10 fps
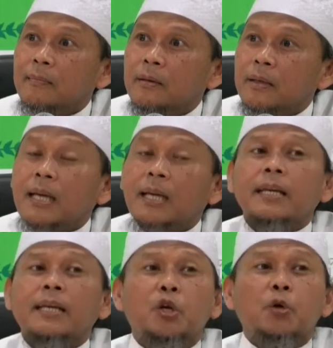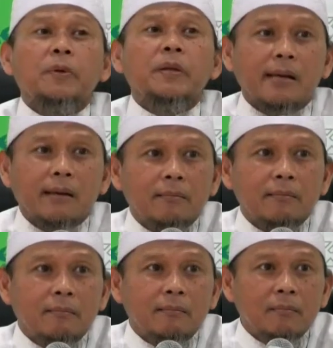Kering hidupnya.
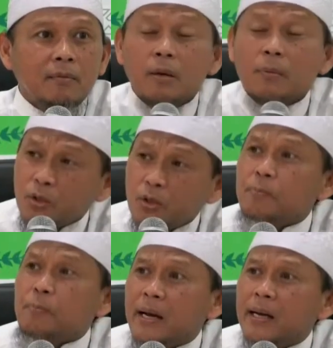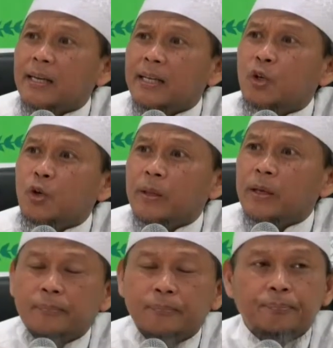Termasuk Jepang kering
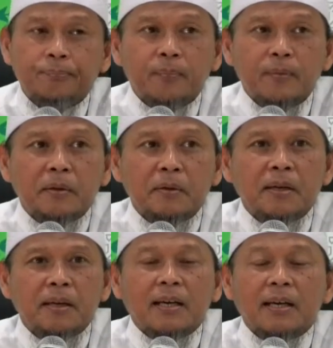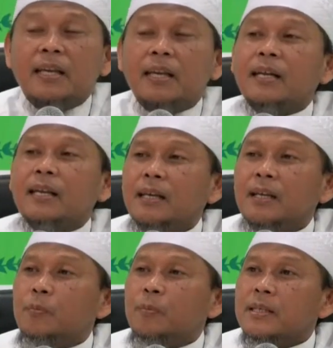hidupnya. Karena kering
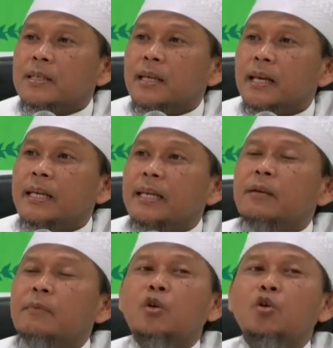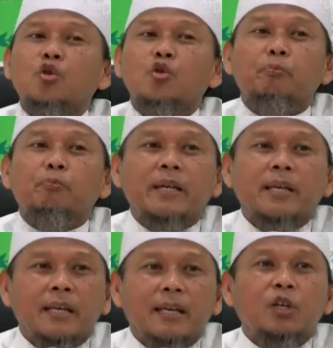hidupnya sehingga ingin
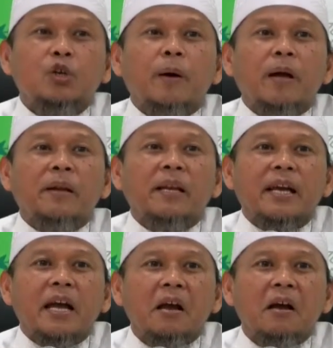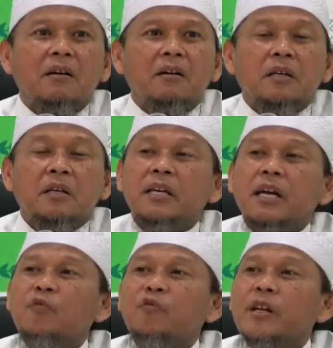menutupi kehidupan mereka
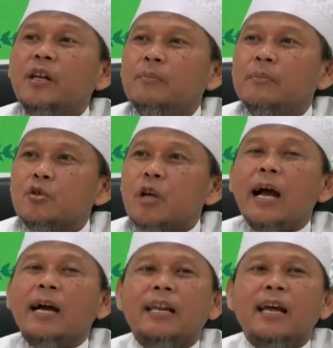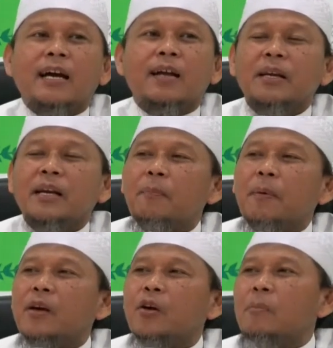dengan film. Seakan-akan mereka
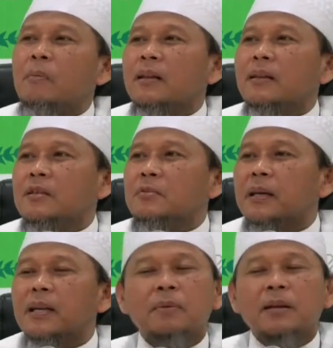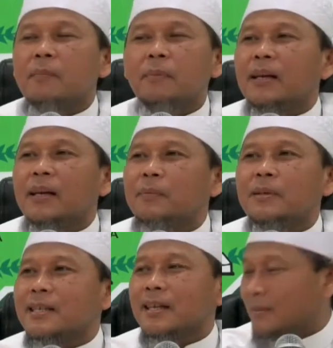paling romantis. Padahal mereka paling nggak bisa.